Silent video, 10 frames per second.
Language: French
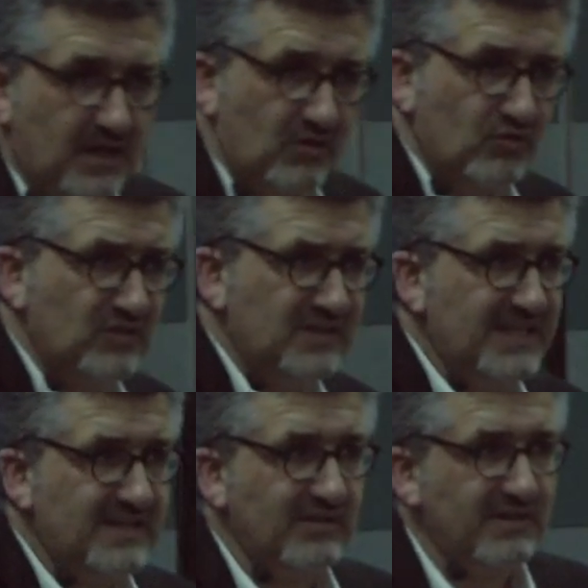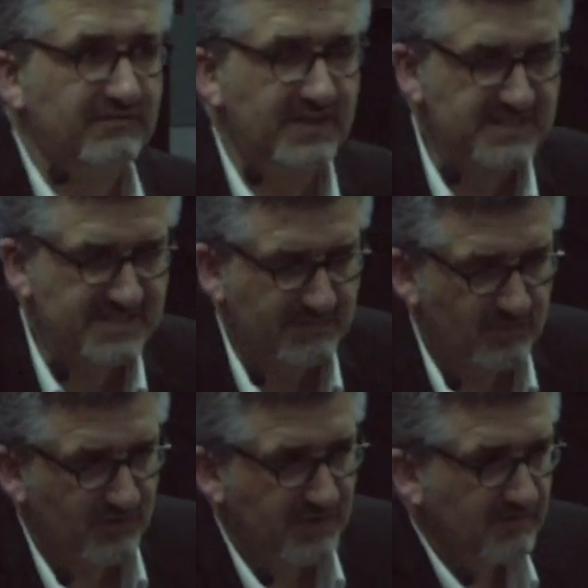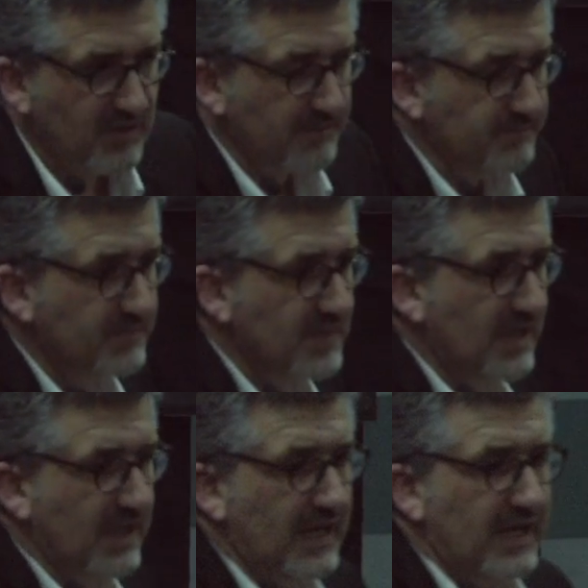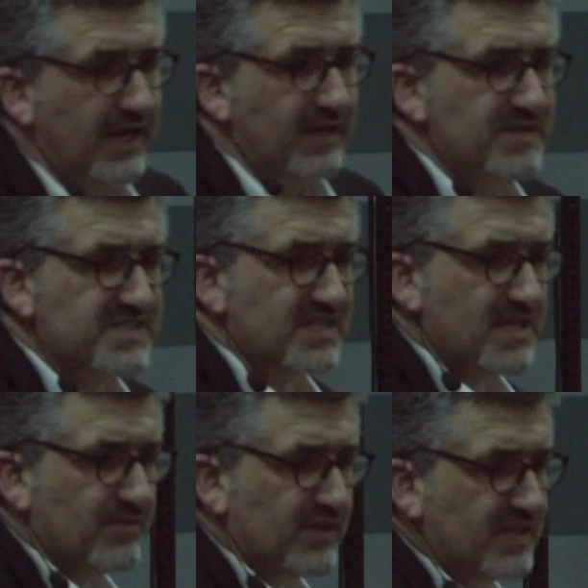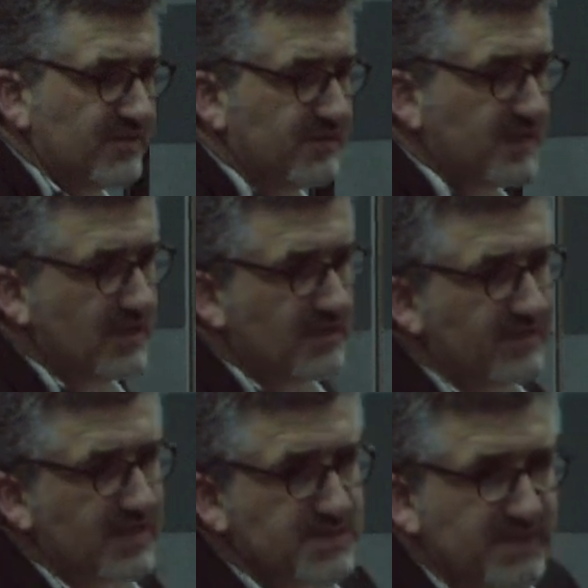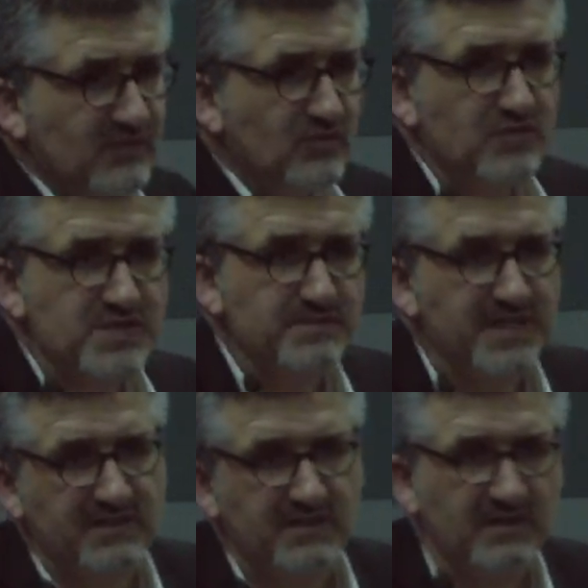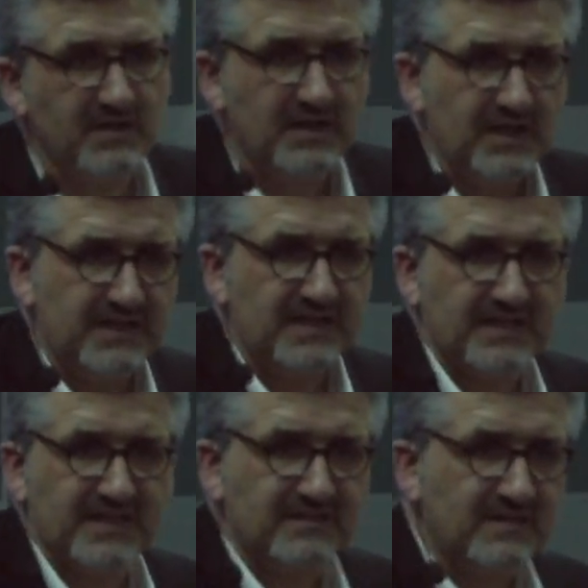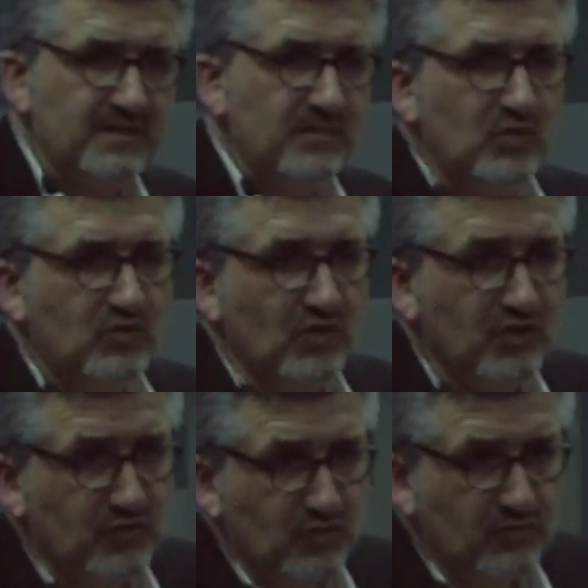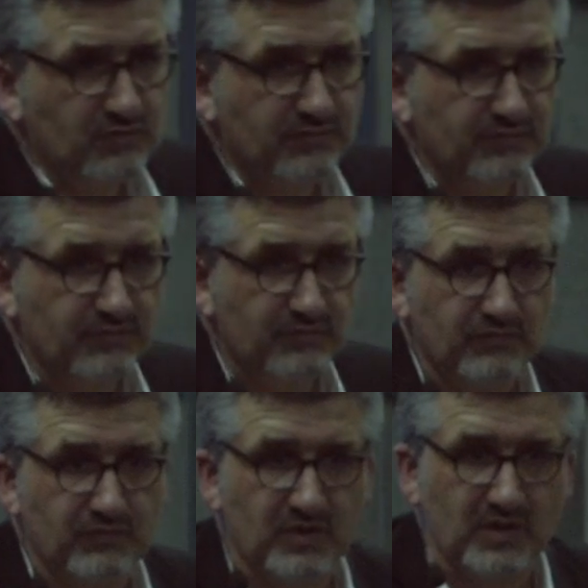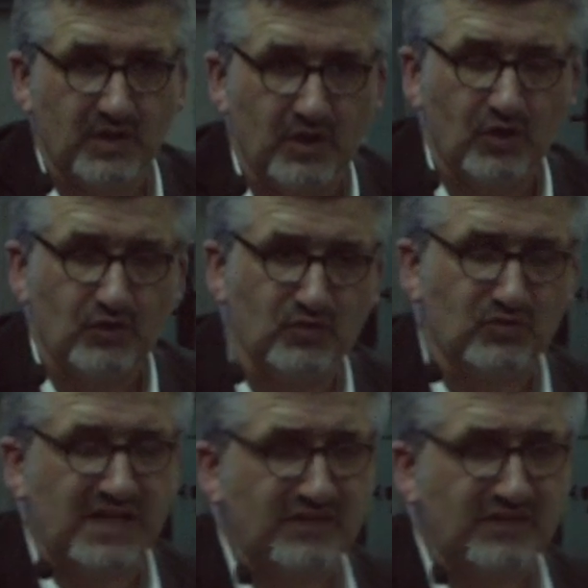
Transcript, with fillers: Alors, le deal qu'on a fait, c'est simplement dire voilà, avec mes équipes, on a défini, on avait des sprints de deux semaines. Il y a 90 minutes de review, dont à